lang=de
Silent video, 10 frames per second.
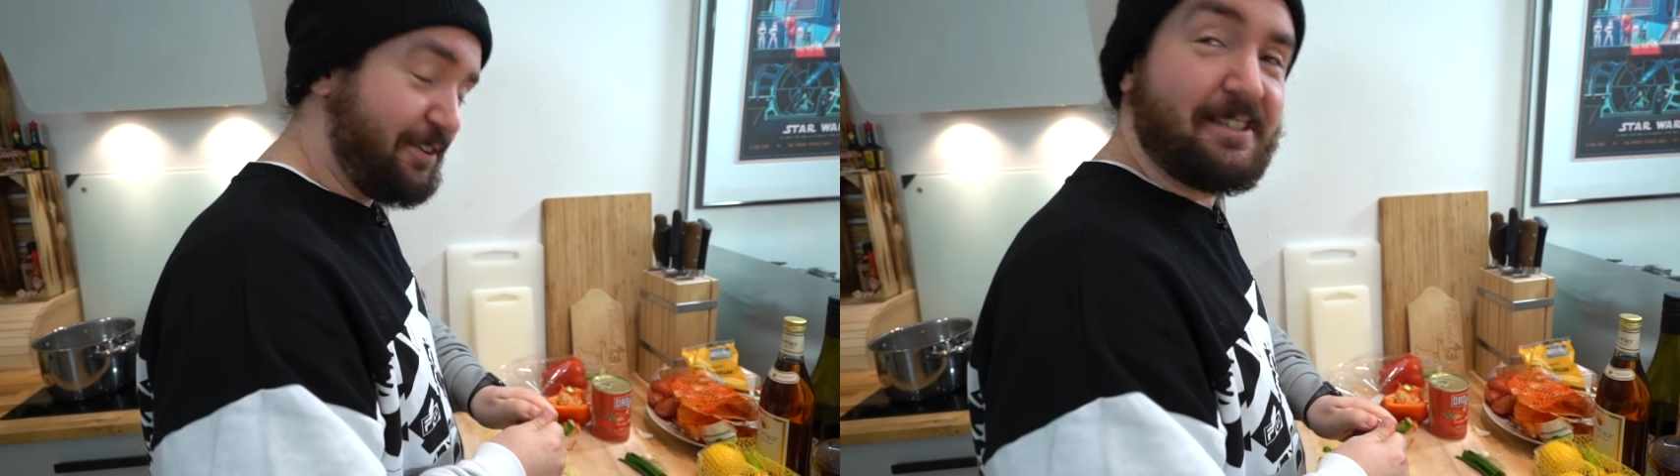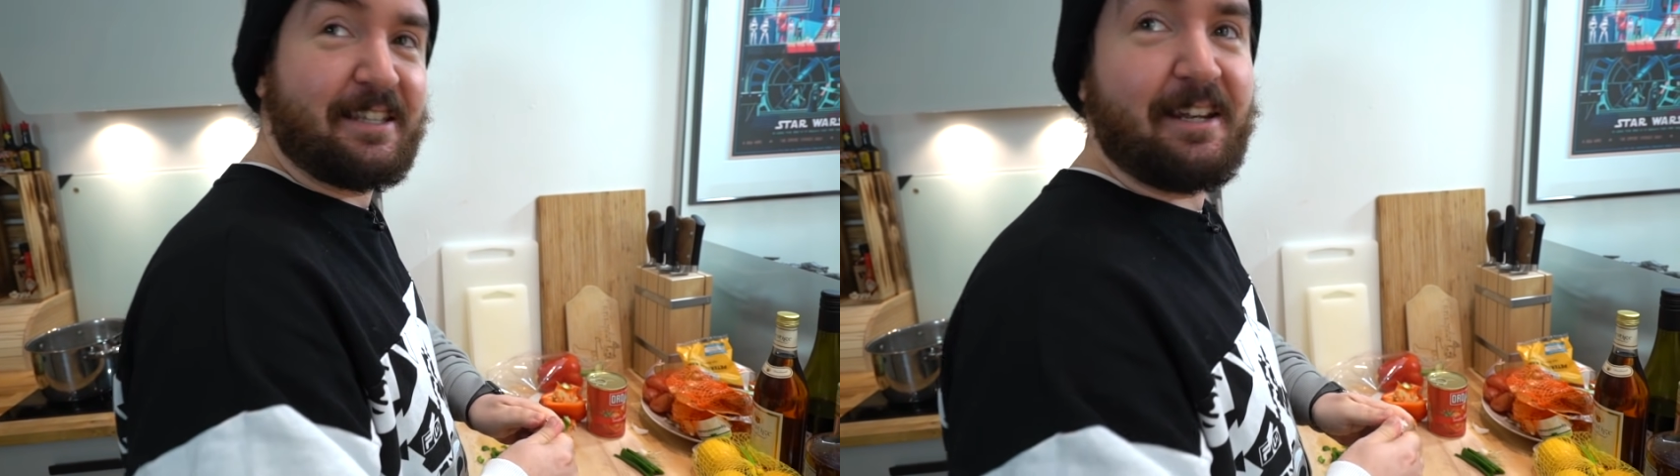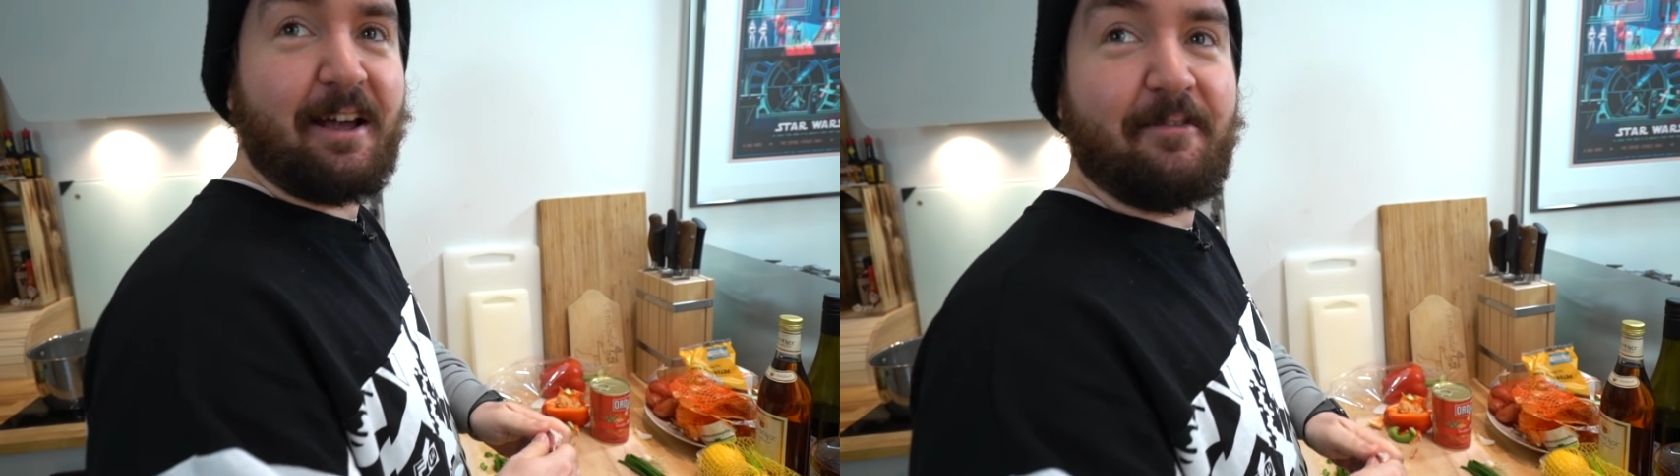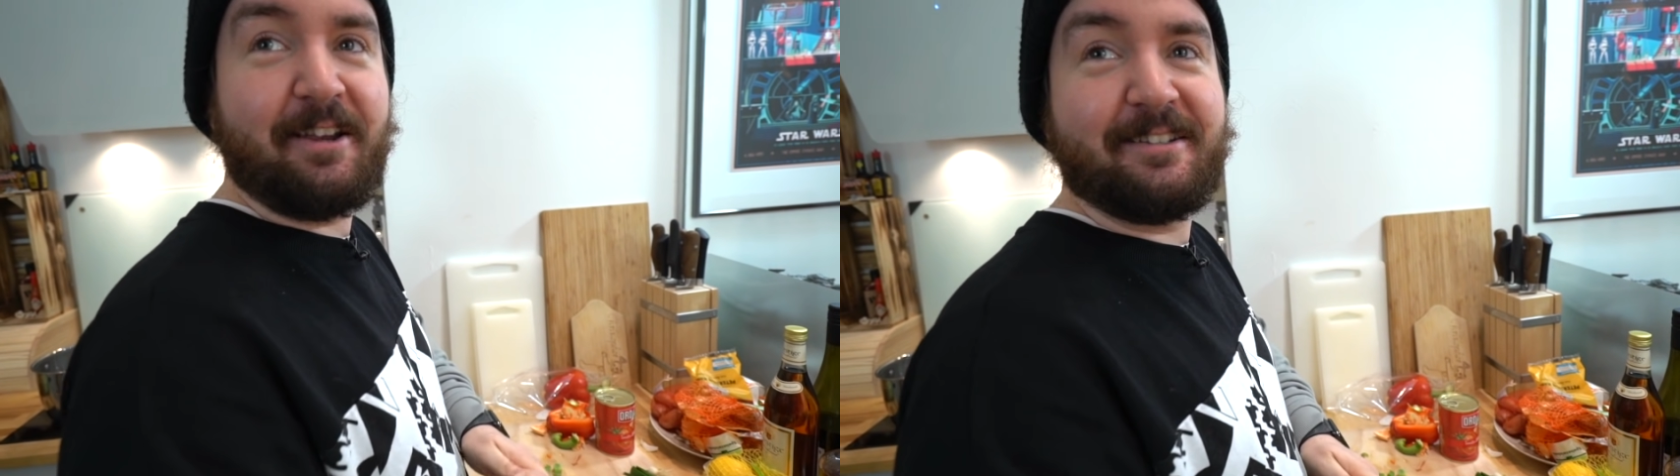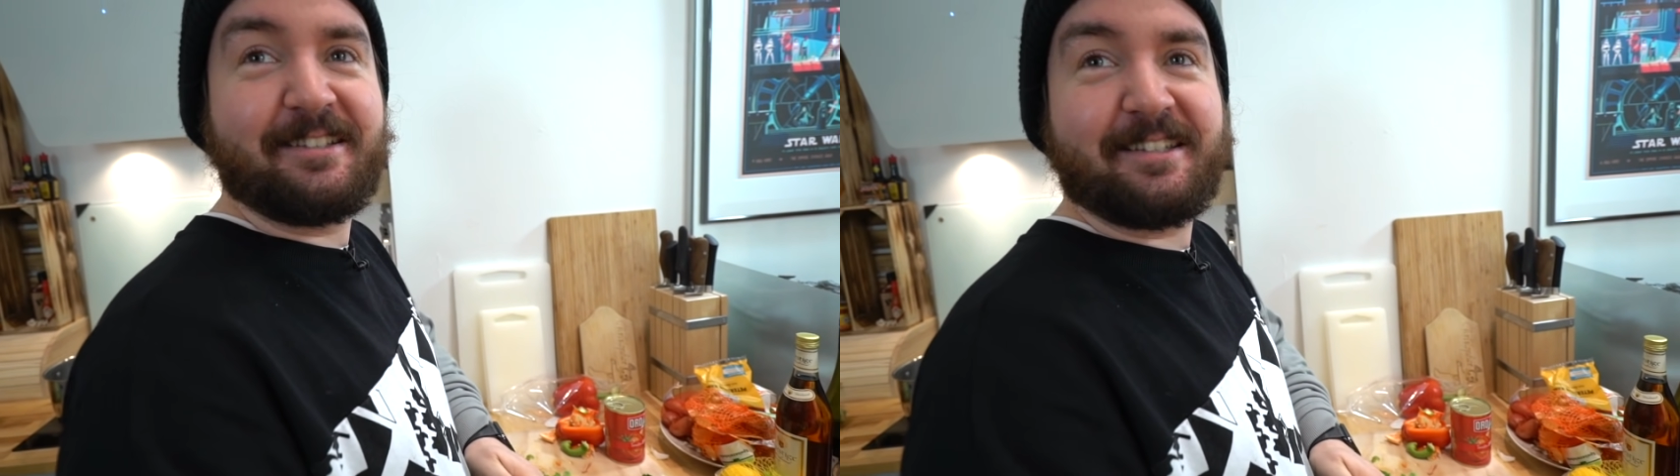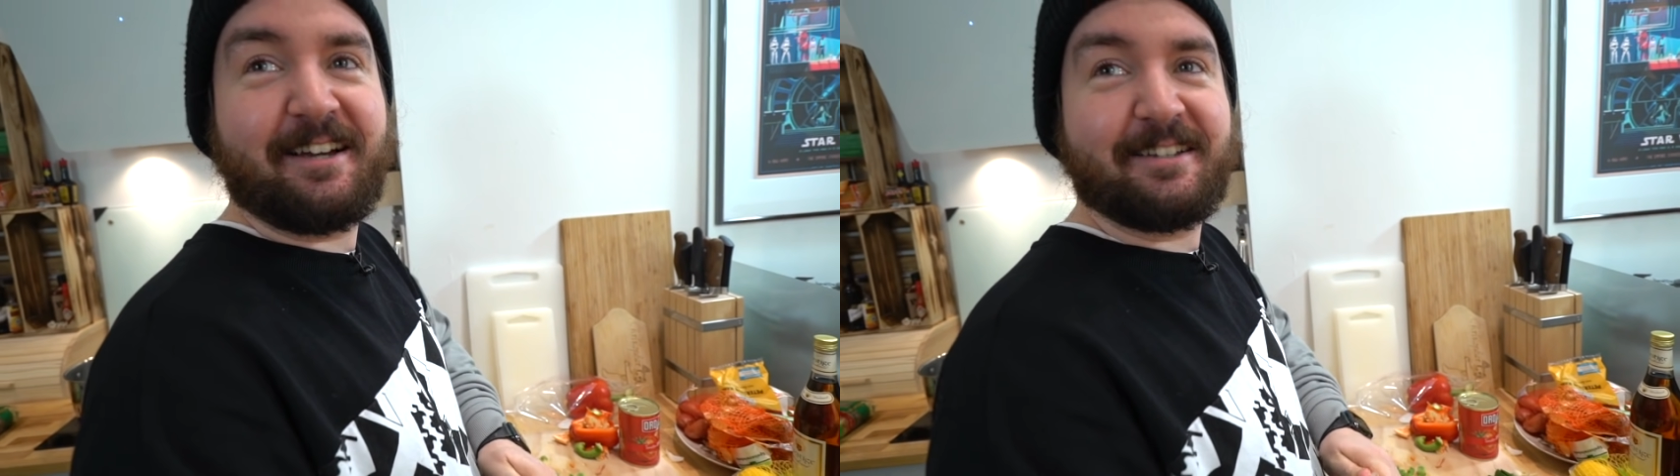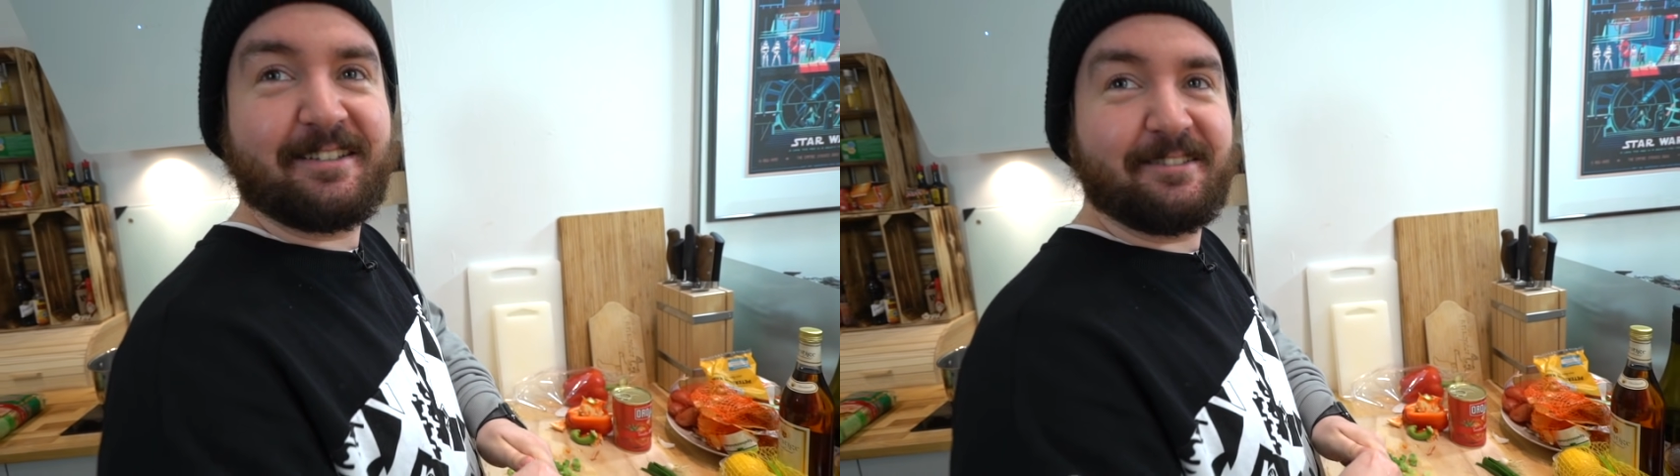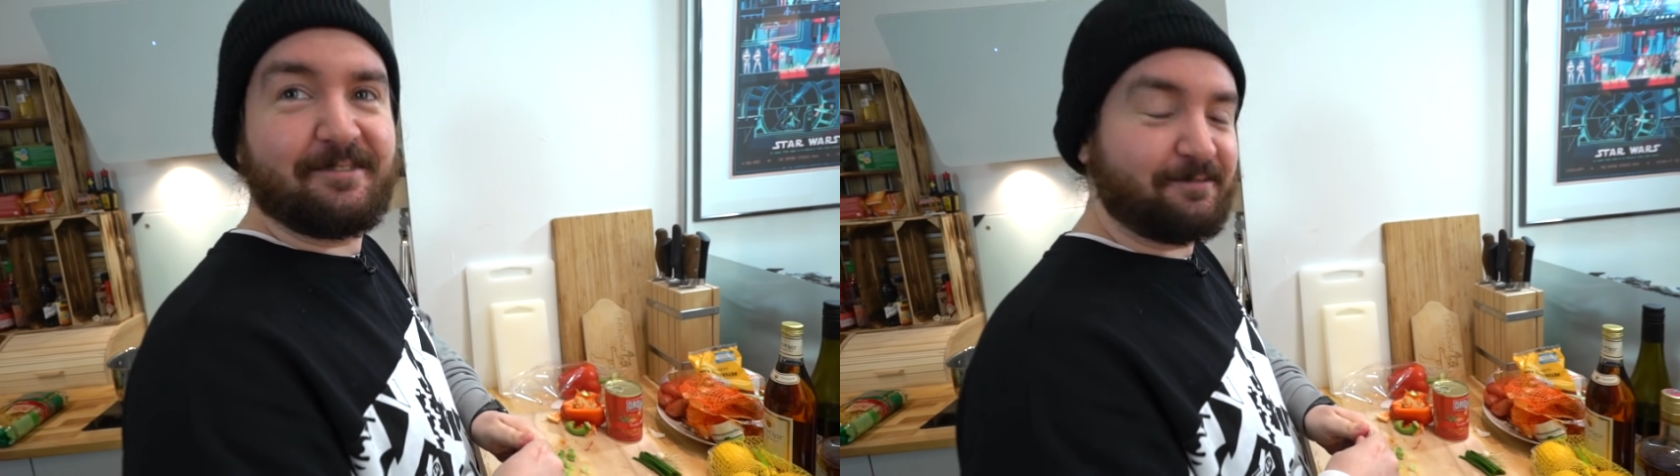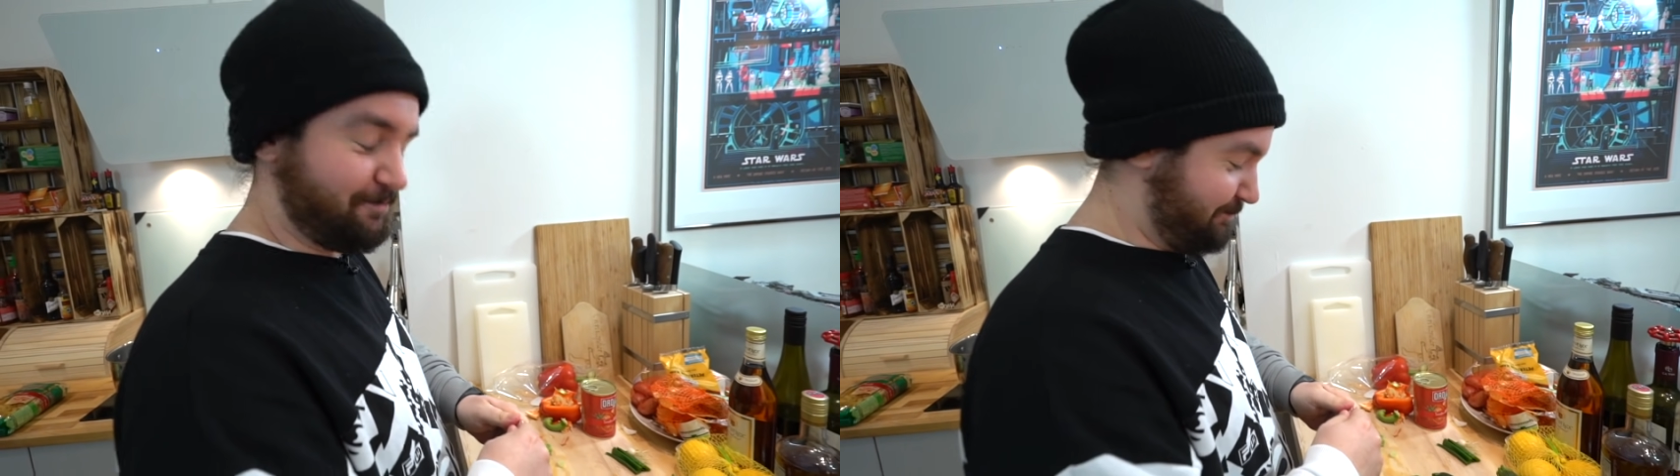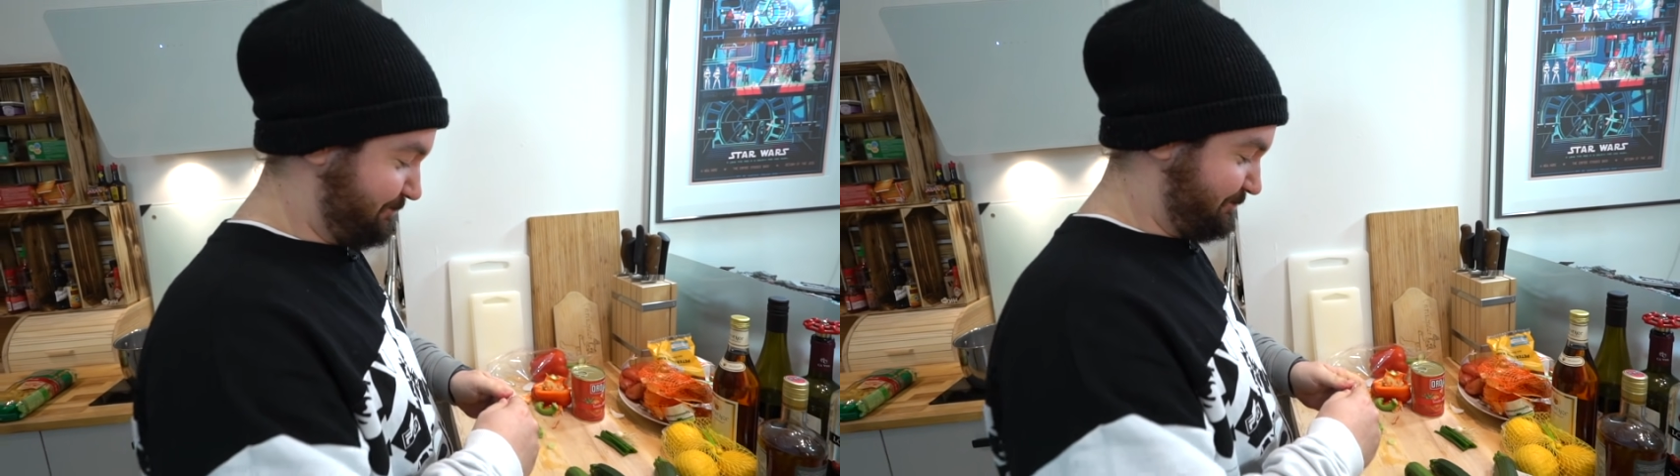was dann am Ende des Tages. Also,
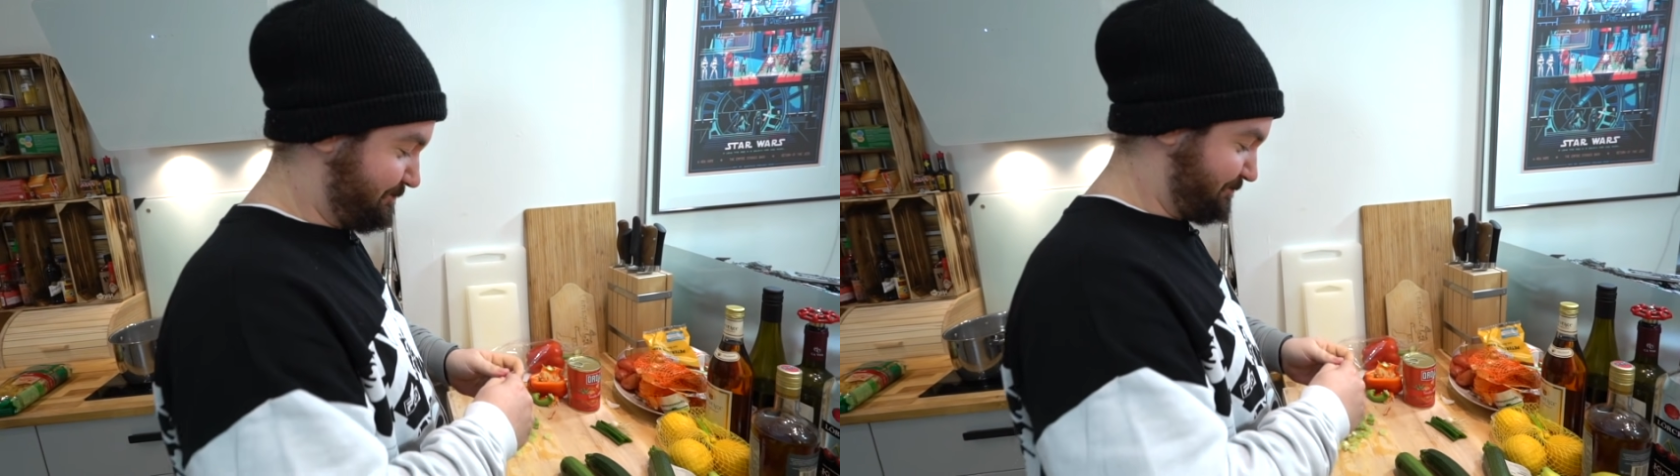dass es